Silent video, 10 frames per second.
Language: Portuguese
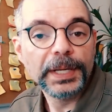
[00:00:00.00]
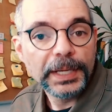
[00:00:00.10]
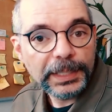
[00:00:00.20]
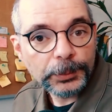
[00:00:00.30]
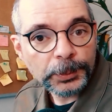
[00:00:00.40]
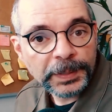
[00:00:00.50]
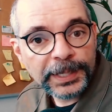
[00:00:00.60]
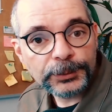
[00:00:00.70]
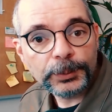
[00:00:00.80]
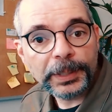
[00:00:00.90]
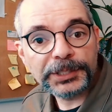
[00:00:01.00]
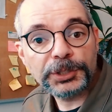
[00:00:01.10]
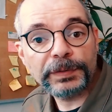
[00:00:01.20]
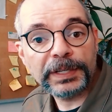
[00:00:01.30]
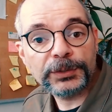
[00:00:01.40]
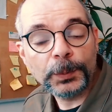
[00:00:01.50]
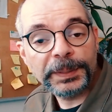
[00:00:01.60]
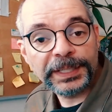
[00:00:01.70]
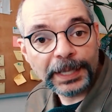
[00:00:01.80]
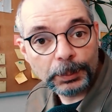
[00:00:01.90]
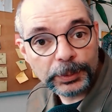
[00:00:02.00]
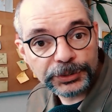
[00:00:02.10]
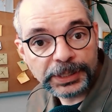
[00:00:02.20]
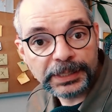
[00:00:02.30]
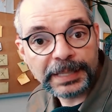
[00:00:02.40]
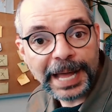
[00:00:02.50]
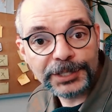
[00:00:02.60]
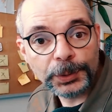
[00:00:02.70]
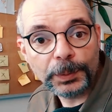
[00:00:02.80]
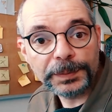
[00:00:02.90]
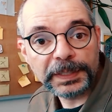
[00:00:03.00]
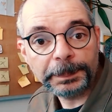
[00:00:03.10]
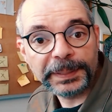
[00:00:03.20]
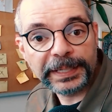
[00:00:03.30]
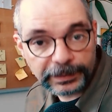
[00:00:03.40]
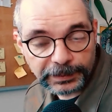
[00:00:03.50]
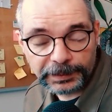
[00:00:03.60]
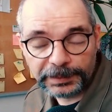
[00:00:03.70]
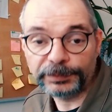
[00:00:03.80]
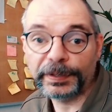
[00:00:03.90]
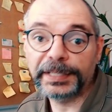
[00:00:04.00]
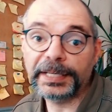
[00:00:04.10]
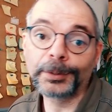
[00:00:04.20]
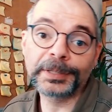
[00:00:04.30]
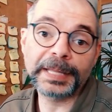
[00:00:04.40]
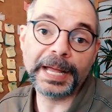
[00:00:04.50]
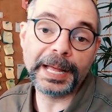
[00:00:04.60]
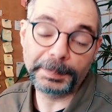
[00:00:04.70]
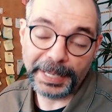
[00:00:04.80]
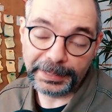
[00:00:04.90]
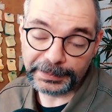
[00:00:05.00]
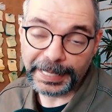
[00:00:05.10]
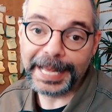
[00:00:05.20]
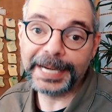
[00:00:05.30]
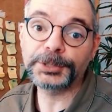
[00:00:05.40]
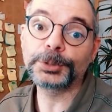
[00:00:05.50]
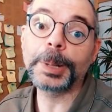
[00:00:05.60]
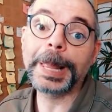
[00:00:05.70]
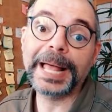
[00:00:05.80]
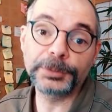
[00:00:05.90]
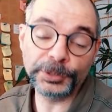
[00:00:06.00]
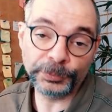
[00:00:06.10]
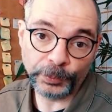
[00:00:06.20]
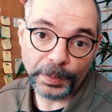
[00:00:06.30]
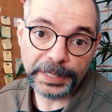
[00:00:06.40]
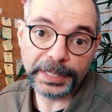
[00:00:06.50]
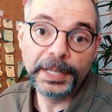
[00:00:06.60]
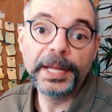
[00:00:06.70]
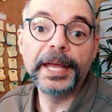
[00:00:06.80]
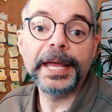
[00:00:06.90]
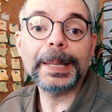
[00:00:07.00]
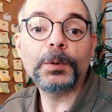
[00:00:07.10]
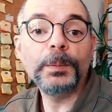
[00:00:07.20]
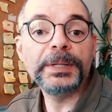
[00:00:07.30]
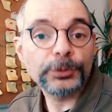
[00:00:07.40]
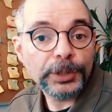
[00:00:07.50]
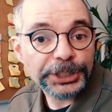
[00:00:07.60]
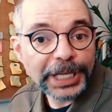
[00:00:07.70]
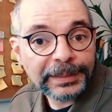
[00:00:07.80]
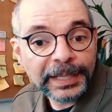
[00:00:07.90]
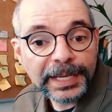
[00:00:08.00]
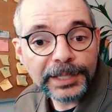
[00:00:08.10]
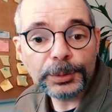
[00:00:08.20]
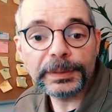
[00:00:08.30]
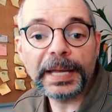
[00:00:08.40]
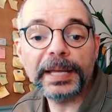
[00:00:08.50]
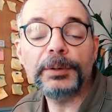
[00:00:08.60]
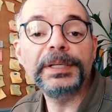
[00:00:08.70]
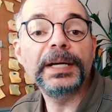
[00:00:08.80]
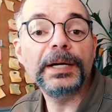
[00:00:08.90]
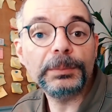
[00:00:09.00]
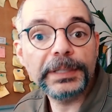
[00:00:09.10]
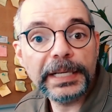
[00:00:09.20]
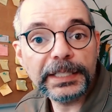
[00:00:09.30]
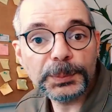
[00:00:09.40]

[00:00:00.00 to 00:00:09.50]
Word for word: E no texto a gente vai descobrir que a hostilidade contra a imprensa, que se faria notar mais tarde do lado de fora, ela começou já dentro da reunião nesse